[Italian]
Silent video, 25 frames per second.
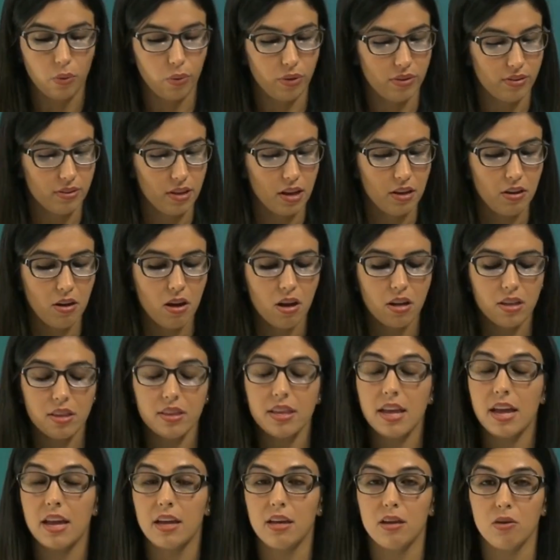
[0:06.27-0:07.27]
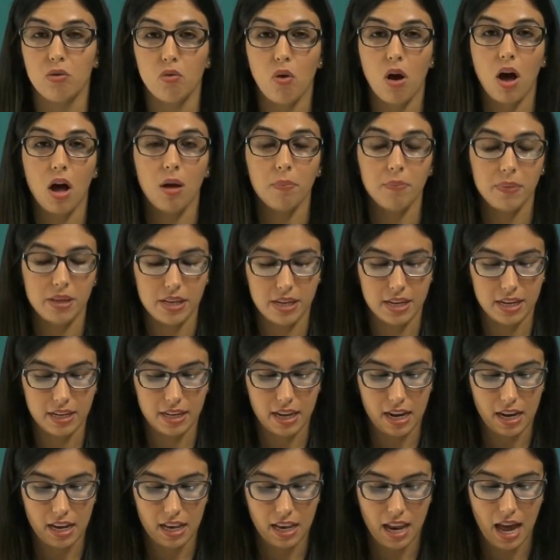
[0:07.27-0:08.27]
Questa notte gli uomini
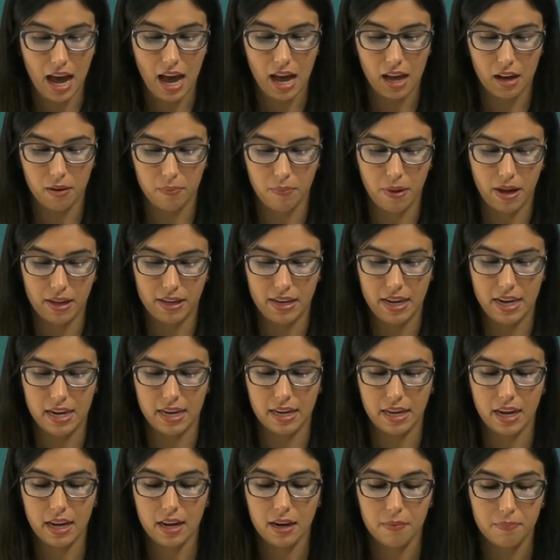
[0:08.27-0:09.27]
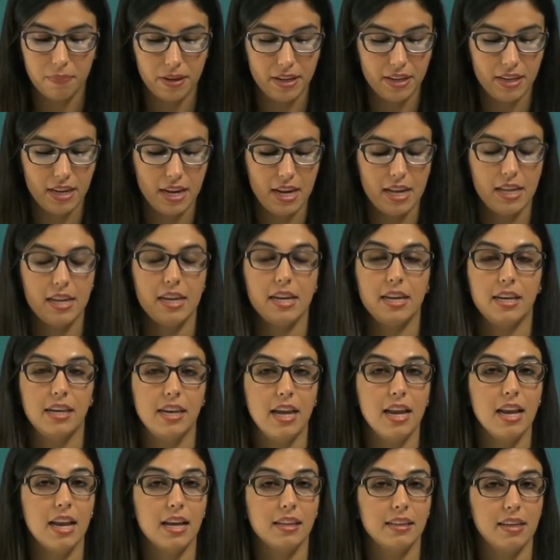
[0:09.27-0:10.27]
dell'arma dei carabinieri
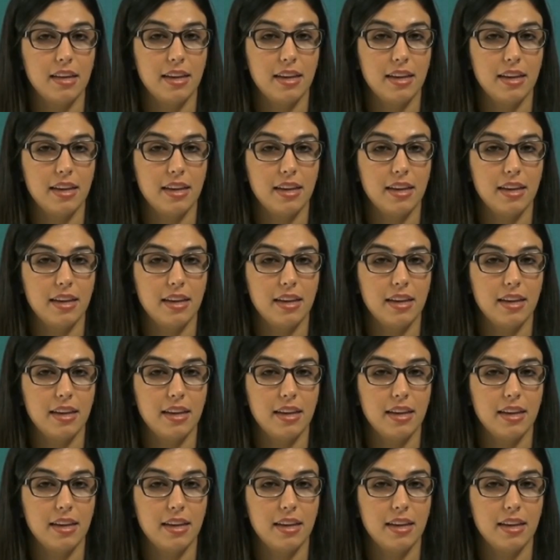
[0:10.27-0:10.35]
della